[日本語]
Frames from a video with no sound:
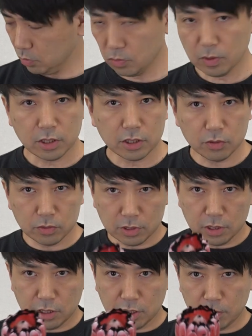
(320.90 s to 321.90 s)
そこは気をつ
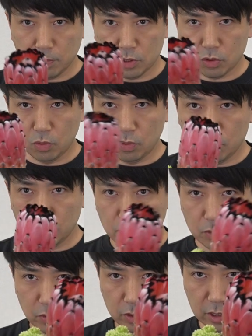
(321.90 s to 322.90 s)
けていきましょう。
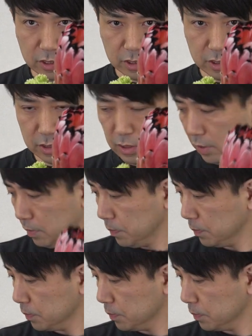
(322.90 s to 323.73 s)
こういう感じですね。